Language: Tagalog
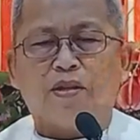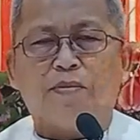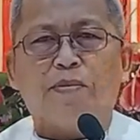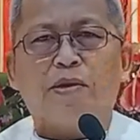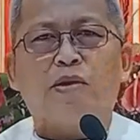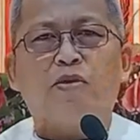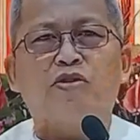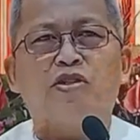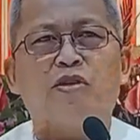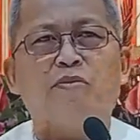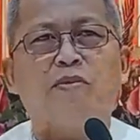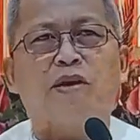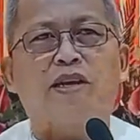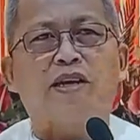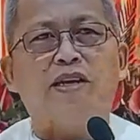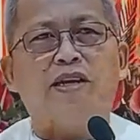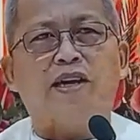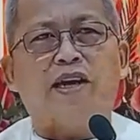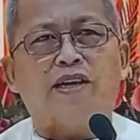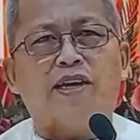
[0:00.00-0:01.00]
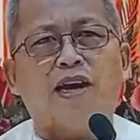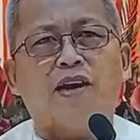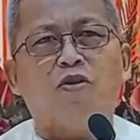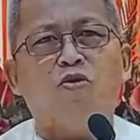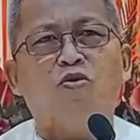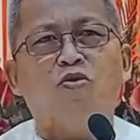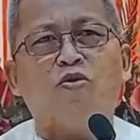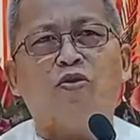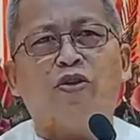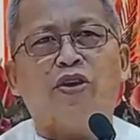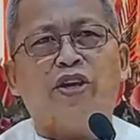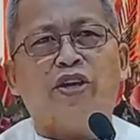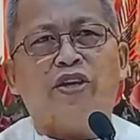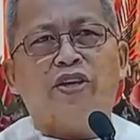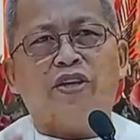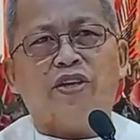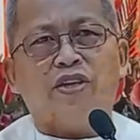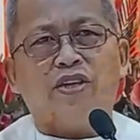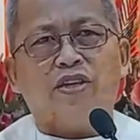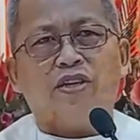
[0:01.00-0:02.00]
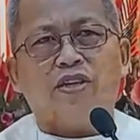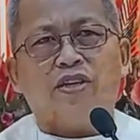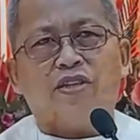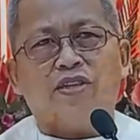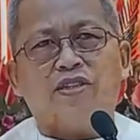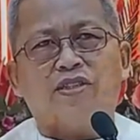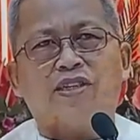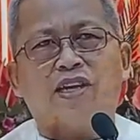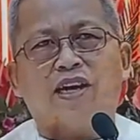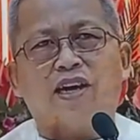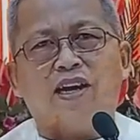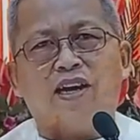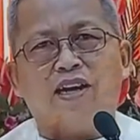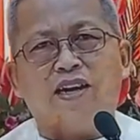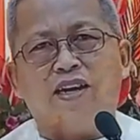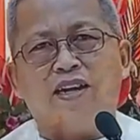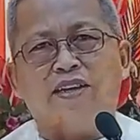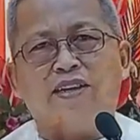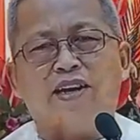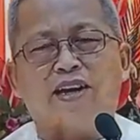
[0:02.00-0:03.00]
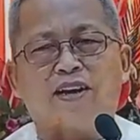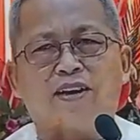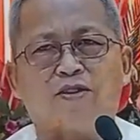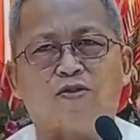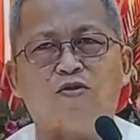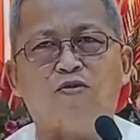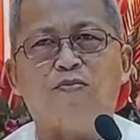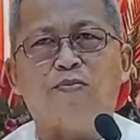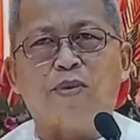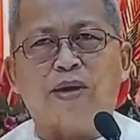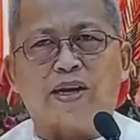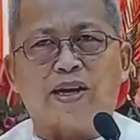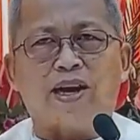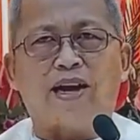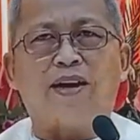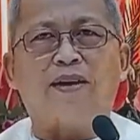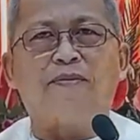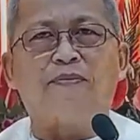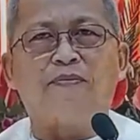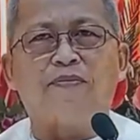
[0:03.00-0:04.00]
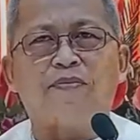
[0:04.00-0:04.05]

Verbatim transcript: Pero si Maria naluoy sa nagkumbira.